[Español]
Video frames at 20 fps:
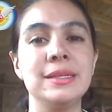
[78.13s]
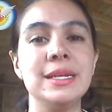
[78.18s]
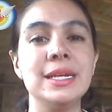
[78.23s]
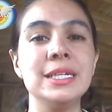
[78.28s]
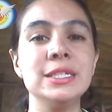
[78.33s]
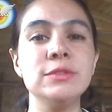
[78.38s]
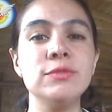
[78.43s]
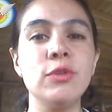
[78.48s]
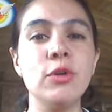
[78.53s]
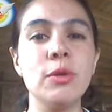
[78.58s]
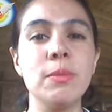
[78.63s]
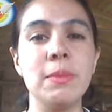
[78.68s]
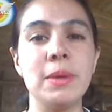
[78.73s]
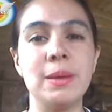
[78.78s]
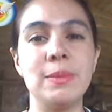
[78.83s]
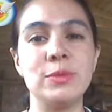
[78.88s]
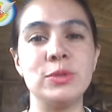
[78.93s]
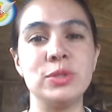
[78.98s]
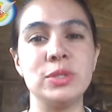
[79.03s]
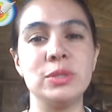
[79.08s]

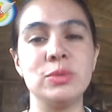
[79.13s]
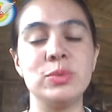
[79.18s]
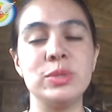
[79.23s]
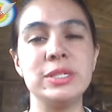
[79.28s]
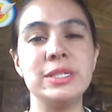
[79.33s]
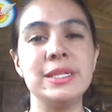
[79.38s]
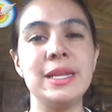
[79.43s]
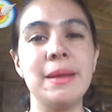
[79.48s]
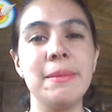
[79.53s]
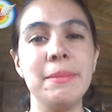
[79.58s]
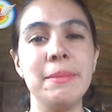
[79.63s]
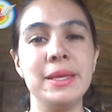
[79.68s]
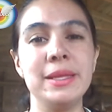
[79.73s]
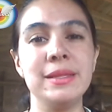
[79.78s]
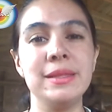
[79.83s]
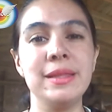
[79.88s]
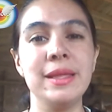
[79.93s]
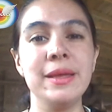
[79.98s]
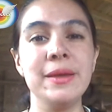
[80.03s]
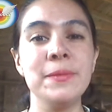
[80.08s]
transformemos en nuestra
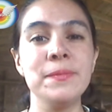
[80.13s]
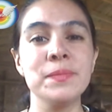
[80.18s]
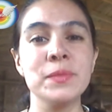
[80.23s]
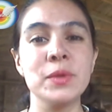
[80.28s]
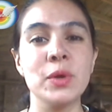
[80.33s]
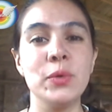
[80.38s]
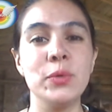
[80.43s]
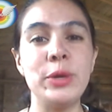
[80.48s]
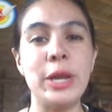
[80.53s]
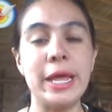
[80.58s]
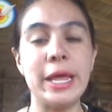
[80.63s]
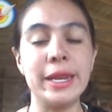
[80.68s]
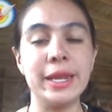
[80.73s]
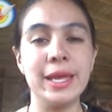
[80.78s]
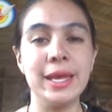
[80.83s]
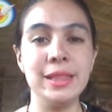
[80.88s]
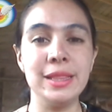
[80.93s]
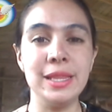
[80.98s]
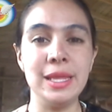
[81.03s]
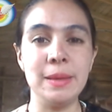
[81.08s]
mente un
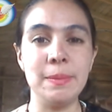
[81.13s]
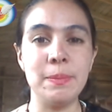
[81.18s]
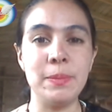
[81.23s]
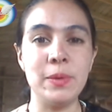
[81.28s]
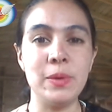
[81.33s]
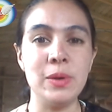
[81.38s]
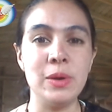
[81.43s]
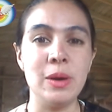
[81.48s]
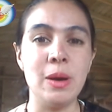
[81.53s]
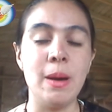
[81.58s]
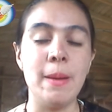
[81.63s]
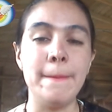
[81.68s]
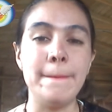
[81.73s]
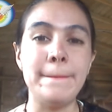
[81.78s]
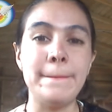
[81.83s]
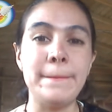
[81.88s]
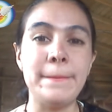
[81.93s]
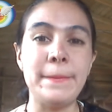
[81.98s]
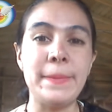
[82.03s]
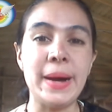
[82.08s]
arquetipo
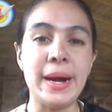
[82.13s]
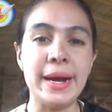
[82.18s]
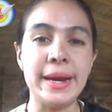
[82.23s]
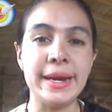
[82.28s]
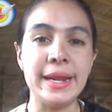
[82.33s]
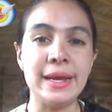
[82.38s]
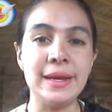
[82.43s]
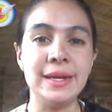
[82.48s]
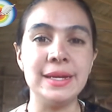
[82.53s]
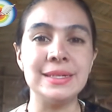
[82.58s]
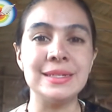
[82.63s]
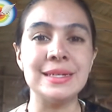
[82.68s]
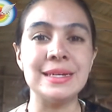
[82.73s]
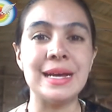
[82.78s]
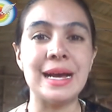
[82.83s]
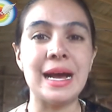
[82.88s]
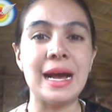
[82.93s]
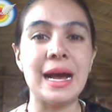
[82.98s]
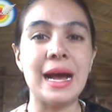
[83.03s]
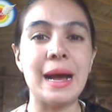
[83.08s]
para
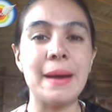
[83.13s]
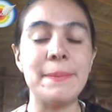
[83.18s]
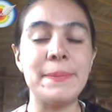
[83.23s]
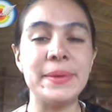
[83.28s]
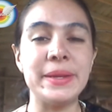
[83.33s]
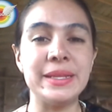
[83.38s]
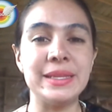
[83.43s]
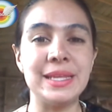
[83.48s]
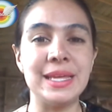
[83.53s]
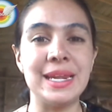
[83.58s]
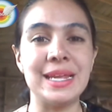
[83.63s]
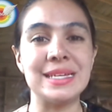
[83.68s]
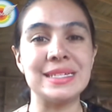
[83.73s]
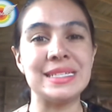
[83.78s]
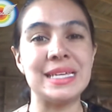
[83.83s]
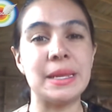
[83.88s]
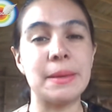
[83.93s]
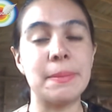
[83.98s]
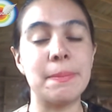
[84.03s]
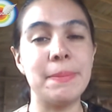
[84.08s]
aprender a
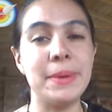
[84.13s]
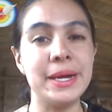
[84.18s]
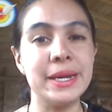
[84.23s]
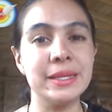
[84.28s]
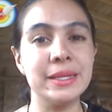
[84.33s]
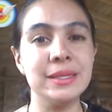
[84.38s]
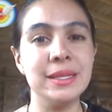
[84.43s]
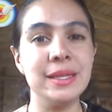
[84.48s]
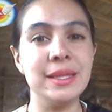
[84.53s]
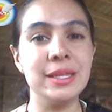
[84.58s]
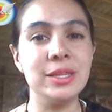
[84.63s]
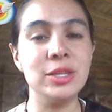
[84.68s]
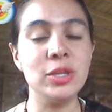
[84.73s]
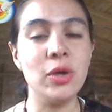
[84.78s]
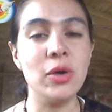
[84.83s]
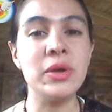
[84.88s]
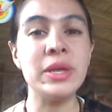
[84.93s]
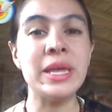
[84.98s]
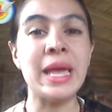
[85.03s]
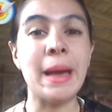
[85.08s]
ser parte de
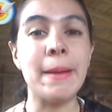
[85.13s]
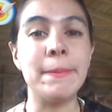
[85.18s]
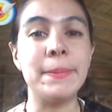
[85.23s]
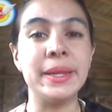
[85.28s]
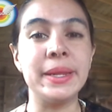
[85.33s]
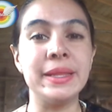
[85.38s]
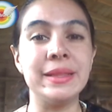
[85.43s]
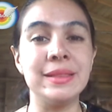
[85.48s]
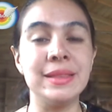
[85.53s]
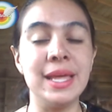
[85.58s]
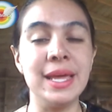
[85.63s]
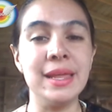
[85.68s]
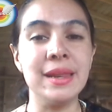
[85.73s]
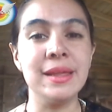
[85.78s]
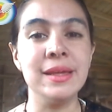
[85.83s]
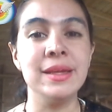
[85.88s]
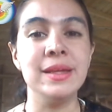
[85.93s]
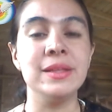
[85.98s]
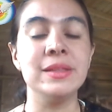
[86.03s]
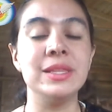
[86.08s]
todo y
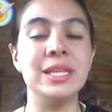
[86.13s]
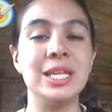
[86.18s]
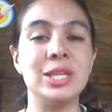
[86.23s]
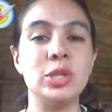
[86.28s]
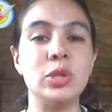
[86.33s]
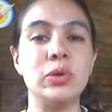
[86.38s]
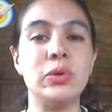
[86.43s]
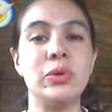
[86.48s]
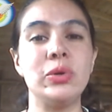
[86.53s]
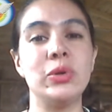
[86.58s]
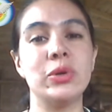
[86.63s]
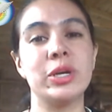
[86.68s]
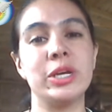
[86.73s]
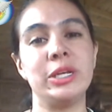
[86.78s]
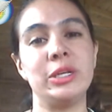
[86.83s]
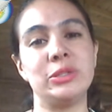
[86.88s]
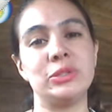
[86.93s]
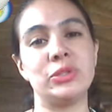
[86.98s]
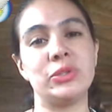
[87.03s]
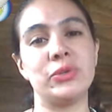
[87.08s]
aprender de todo lo
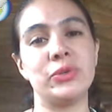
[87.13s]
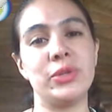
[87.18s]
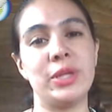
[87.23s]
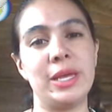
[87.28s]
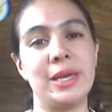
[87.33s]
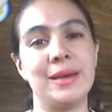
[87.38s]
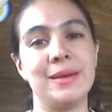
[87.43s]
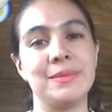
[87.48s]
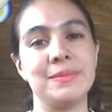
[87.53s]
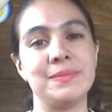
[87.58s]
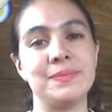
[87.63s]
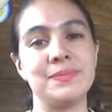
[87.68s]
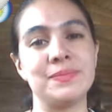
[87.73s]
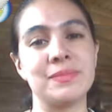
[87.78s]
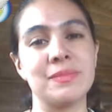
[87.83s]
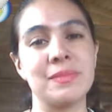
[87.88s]
que nos rodea.